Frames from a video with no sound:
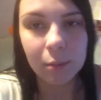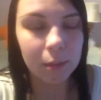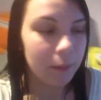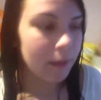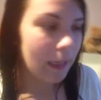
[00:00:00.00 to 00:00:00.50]

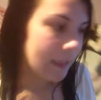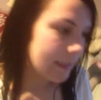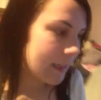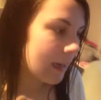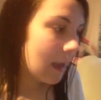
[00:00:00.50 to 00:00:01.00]
моментально
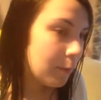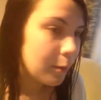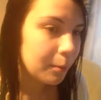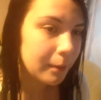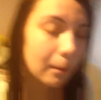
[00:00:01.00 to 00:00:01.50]
за
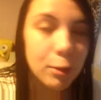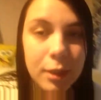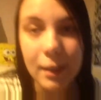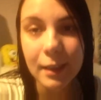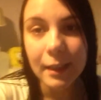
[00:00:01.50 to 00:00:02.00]
камеру, потому
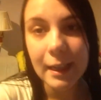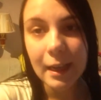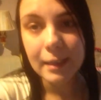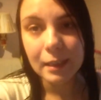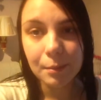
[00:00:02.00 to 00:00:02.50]
что я
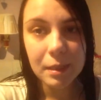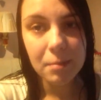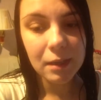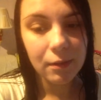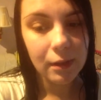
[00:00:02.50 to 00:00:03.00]
хотела
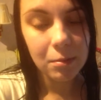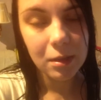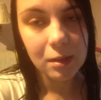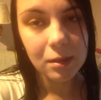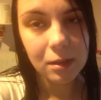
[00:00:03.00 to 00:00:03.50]
поснимать во
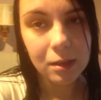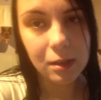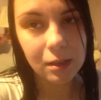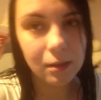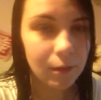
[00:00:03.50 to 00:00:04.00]
время
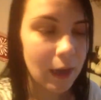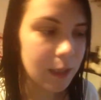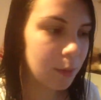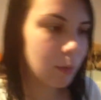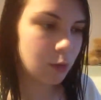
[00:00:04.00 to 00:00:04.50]

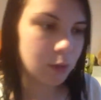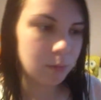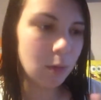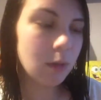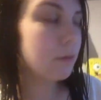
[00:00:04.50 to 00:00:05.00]
свадьбы очень
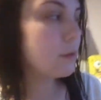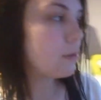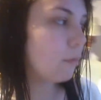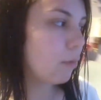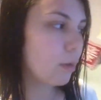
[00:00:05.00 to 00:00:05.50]
много
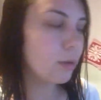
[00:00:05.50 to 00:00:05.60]
всего,